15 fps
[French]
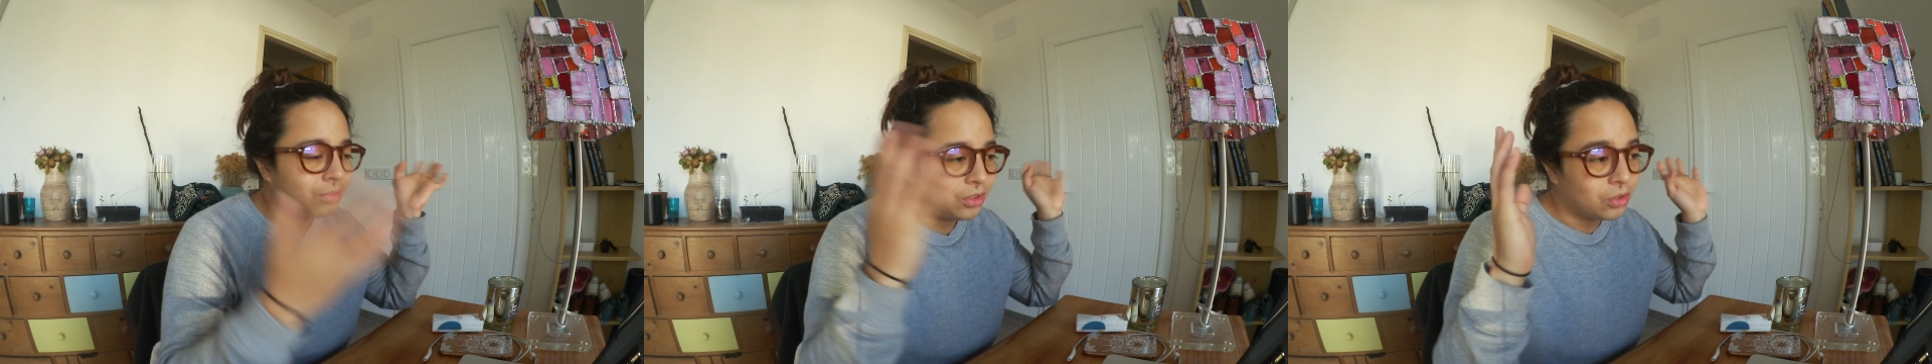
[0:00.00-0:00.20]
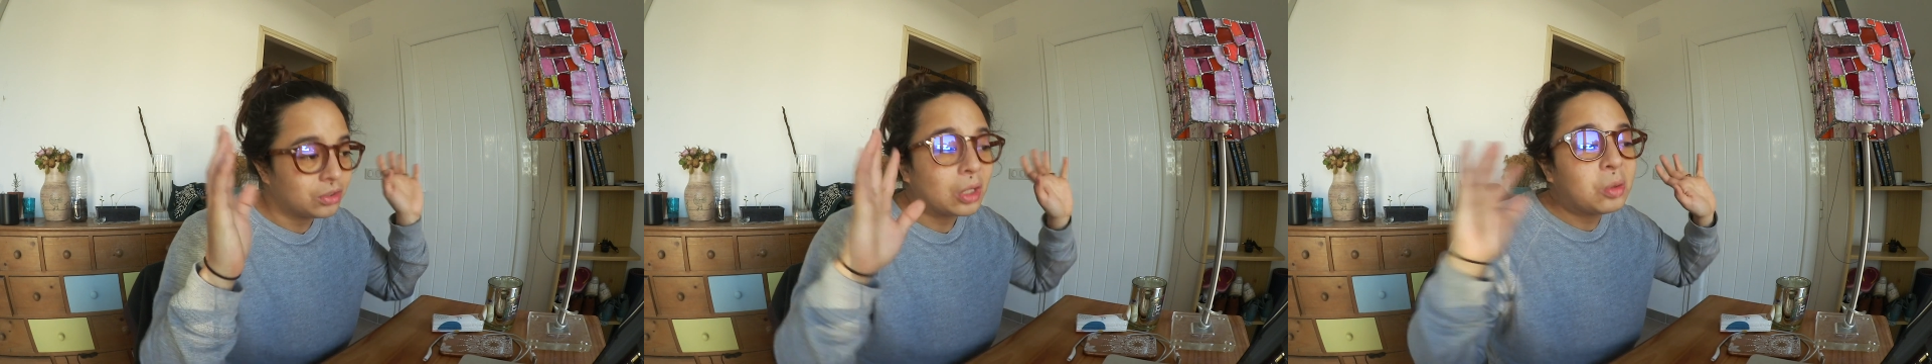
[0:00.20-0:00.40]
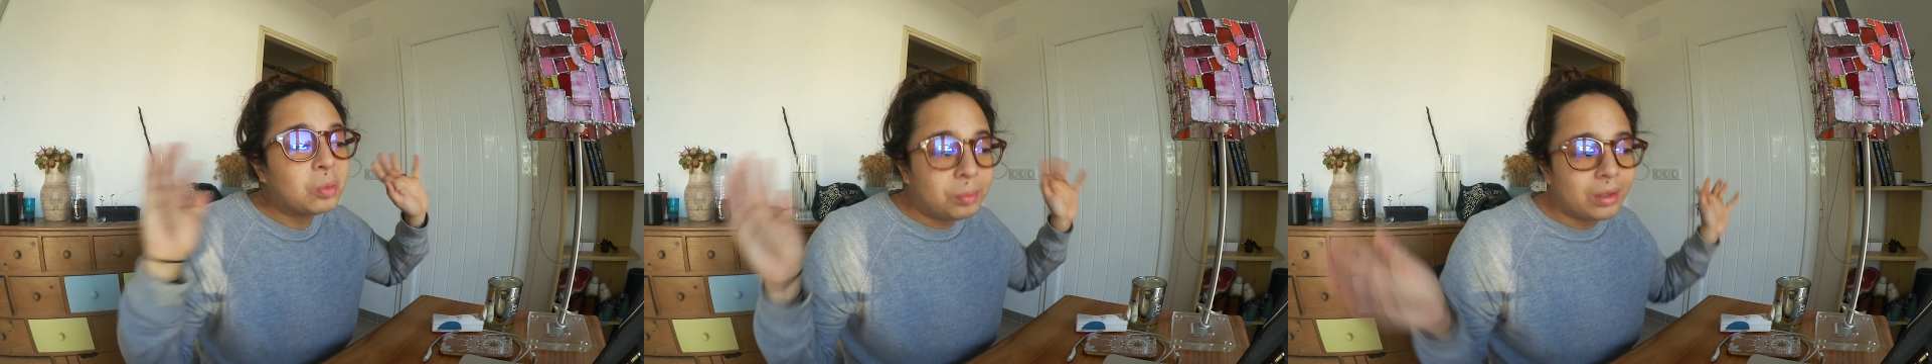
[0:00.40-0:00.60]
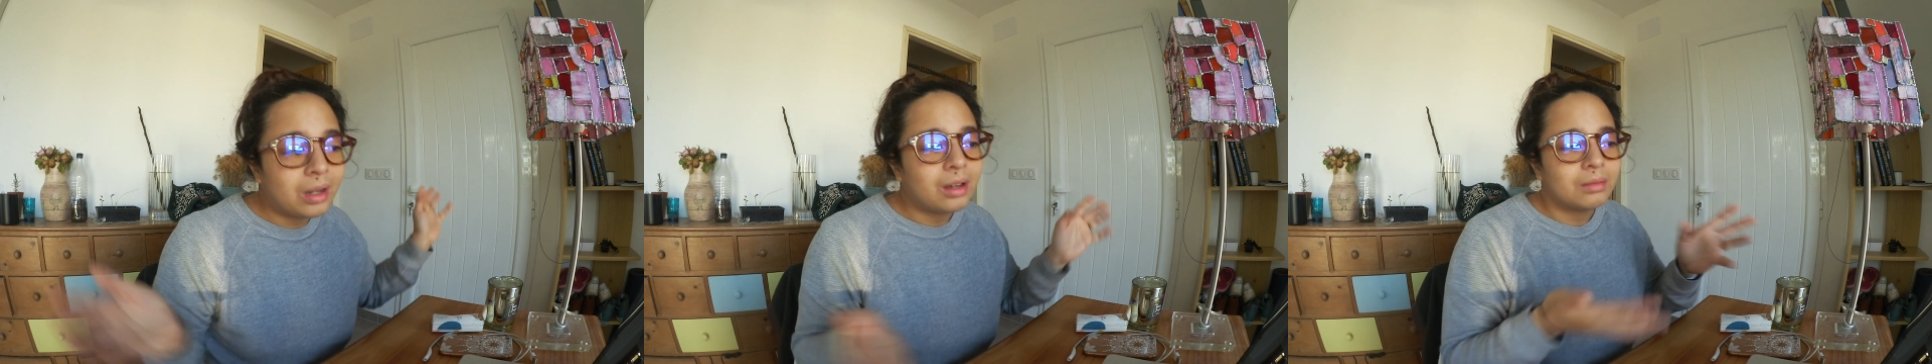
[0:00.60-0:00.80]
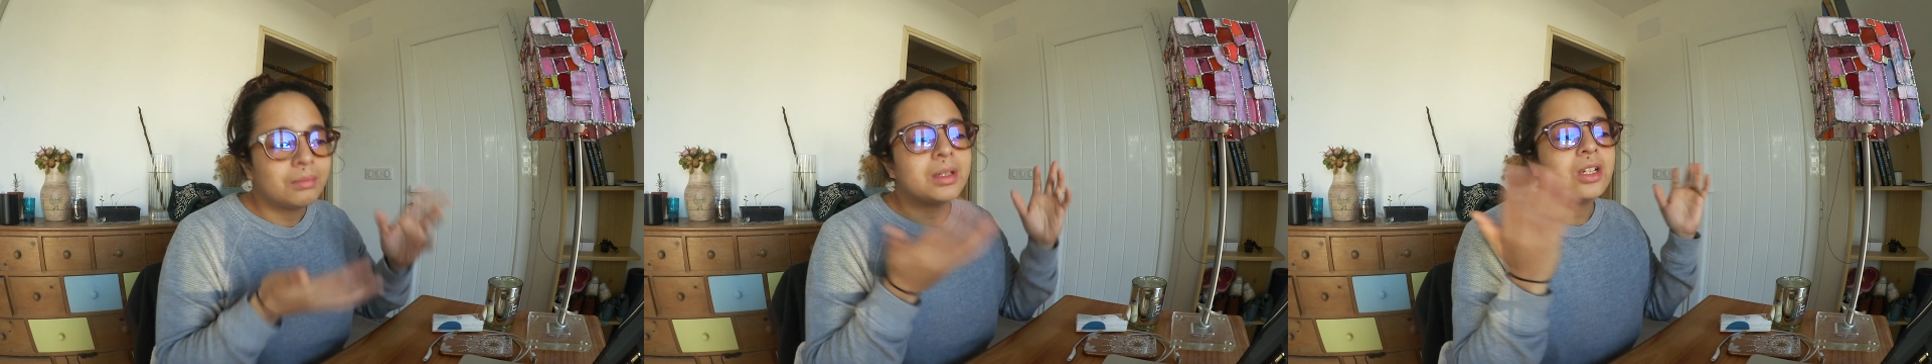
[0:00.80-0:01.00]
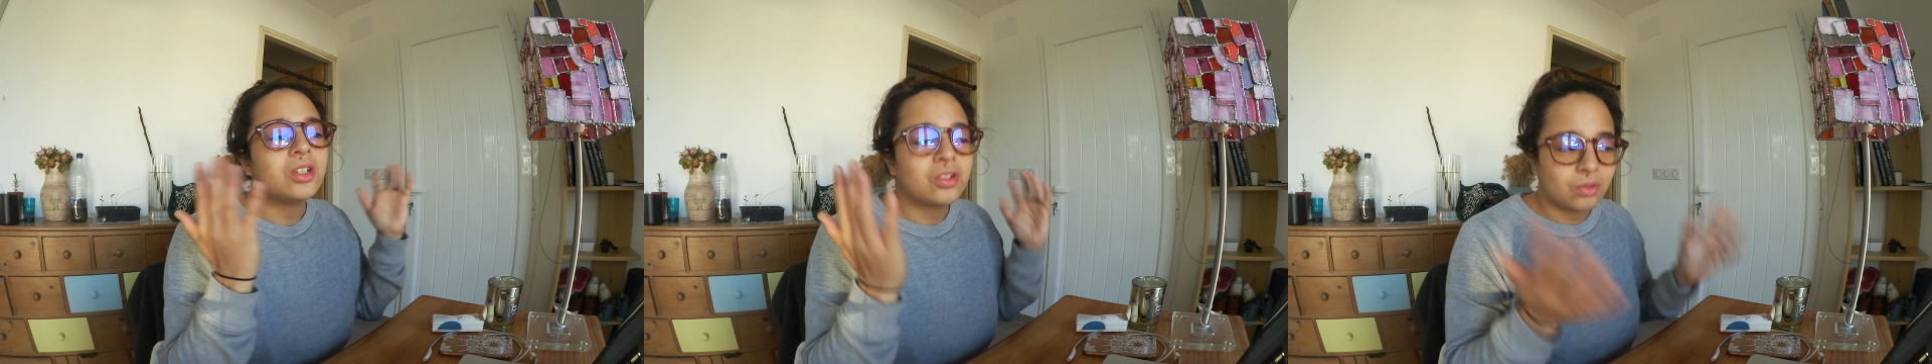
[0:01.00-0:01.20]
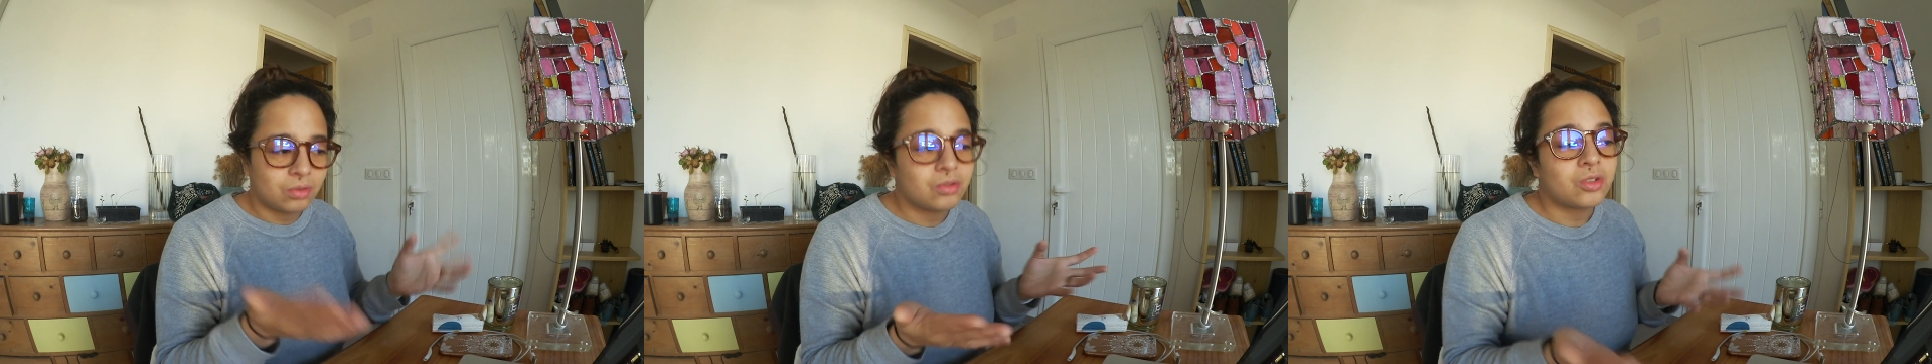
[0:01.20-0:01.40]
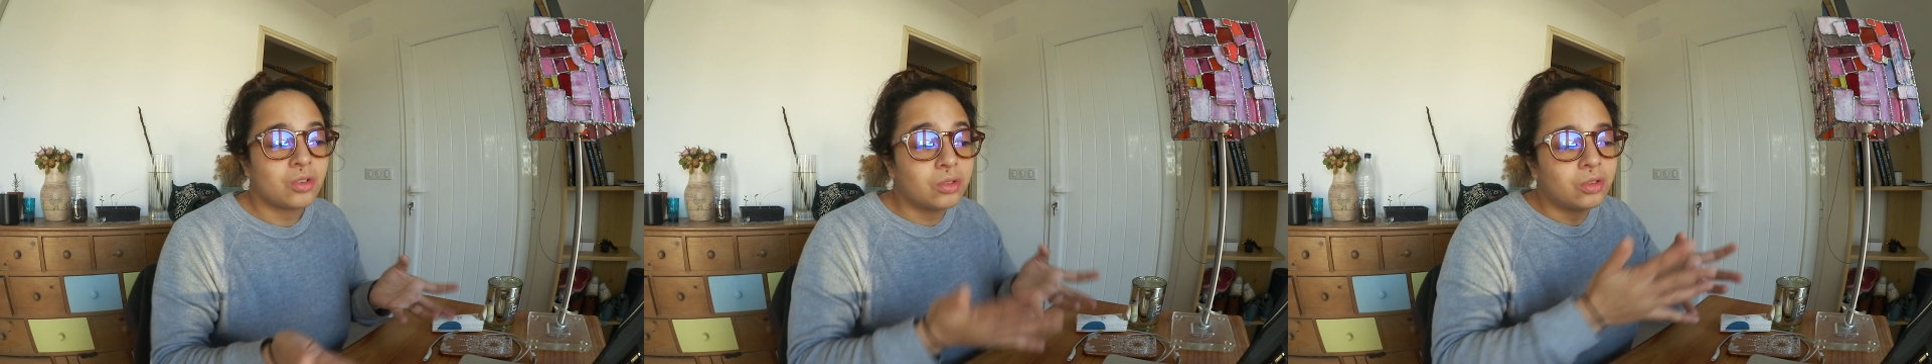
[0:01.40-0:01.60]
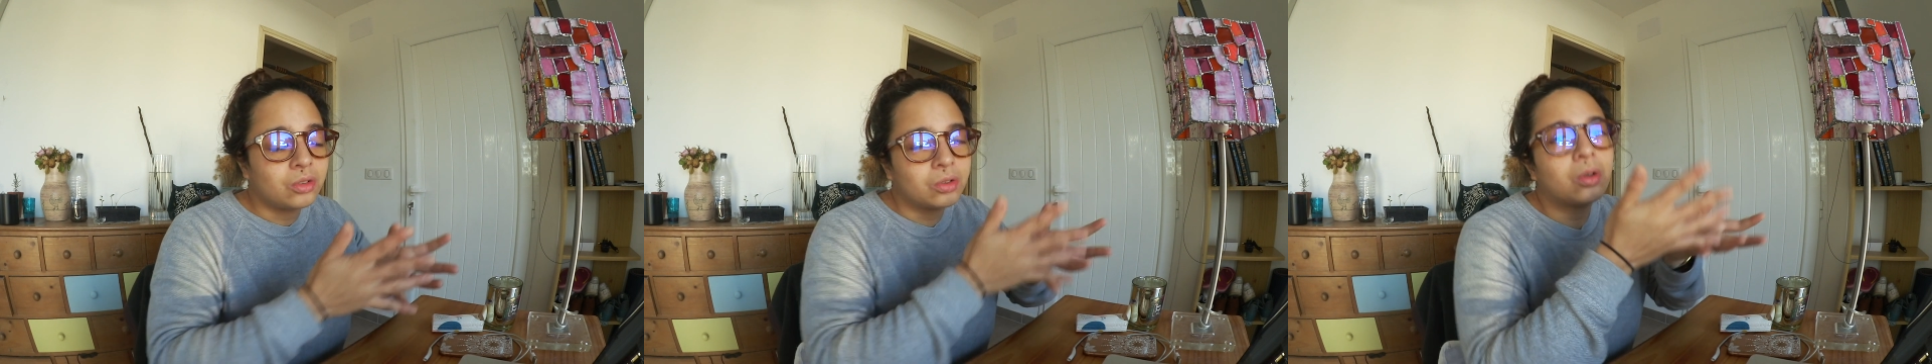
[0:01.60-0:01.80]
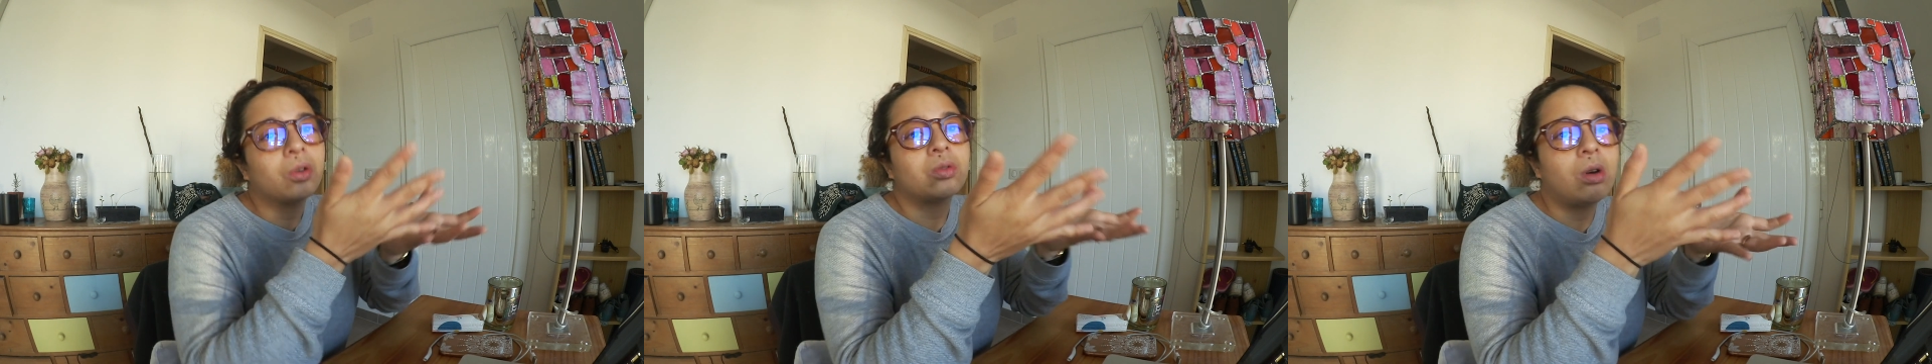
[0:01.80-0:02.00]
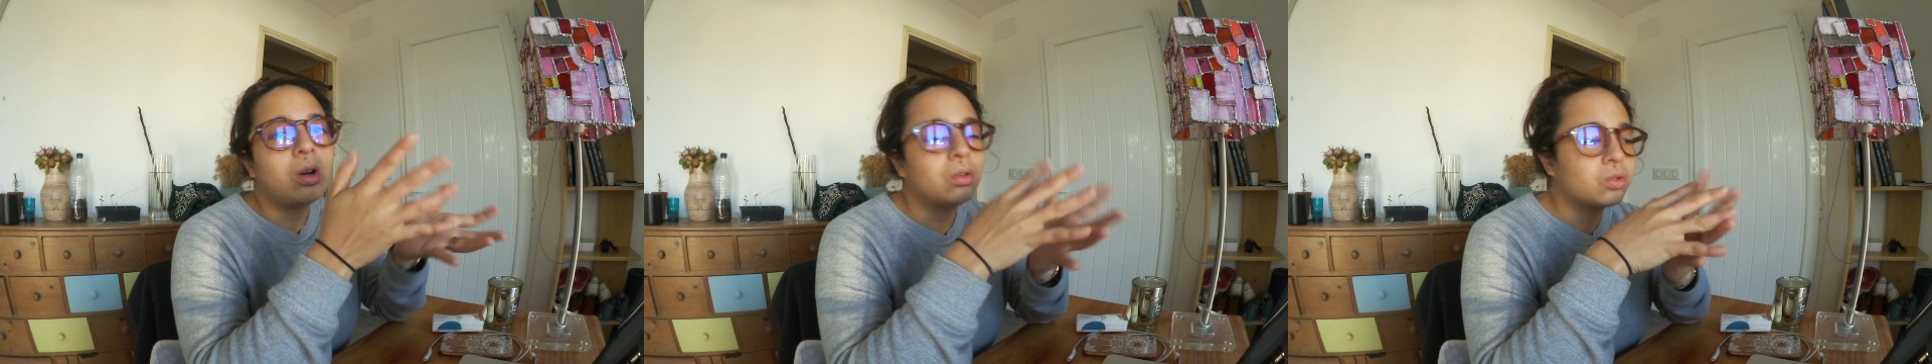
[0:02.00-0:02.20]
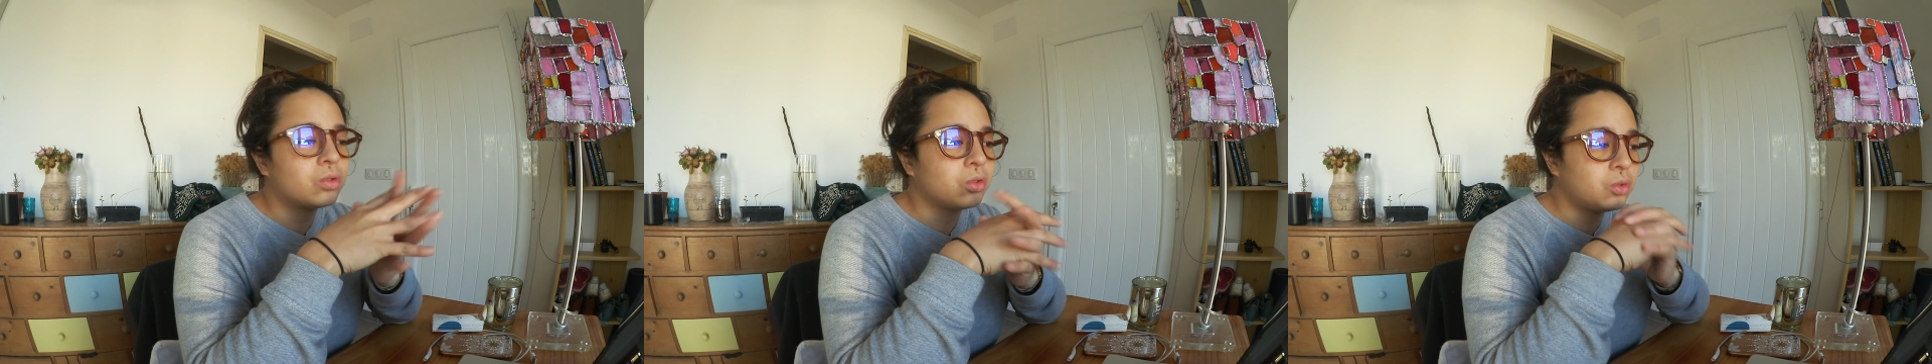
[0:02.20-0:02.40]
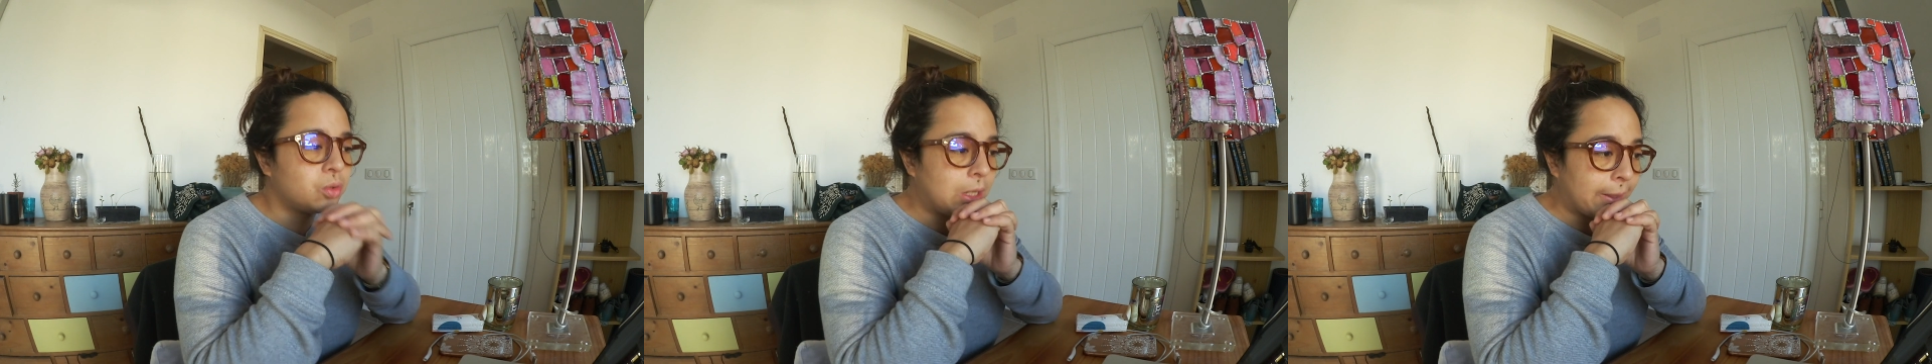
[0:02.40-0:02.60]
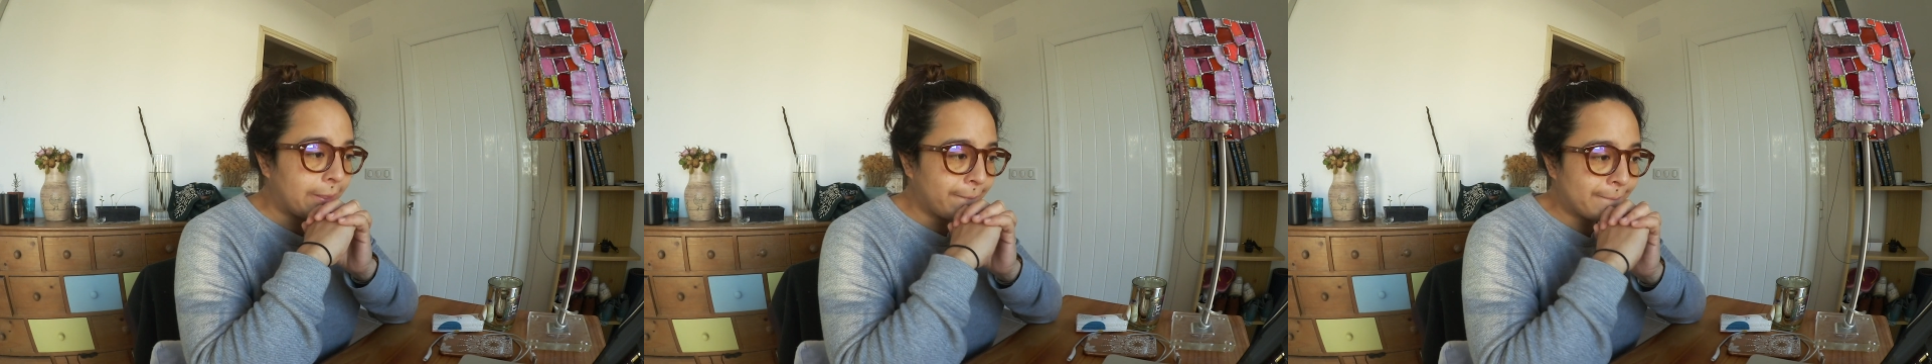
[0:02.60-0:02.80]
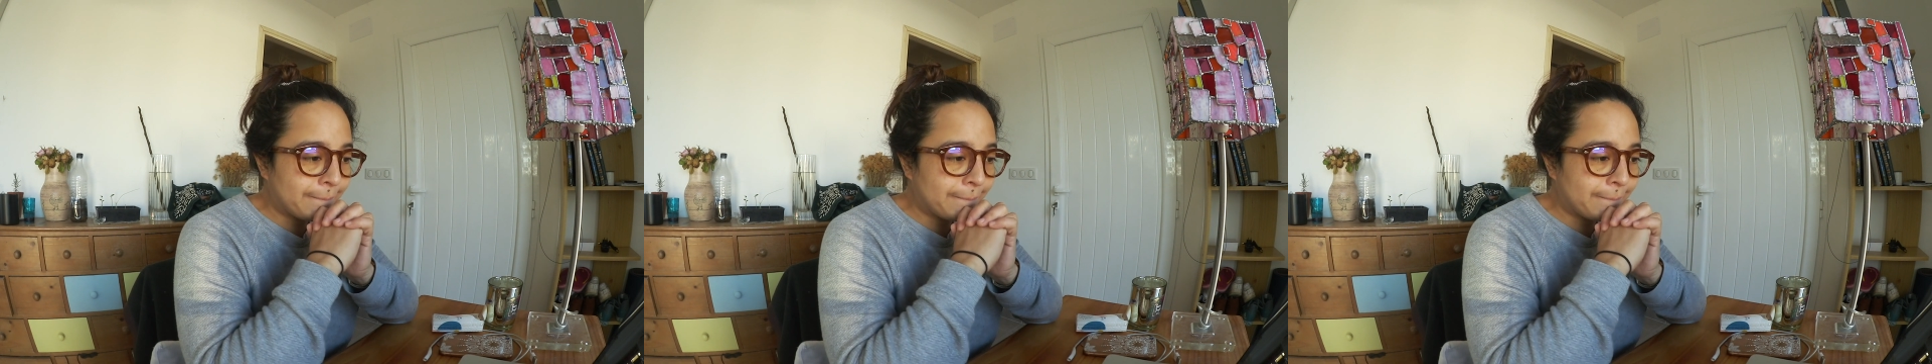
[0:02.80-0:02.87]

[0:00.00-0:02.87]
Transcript: Il y en a eu plein, mais j'en donne que trois aujourd'hui.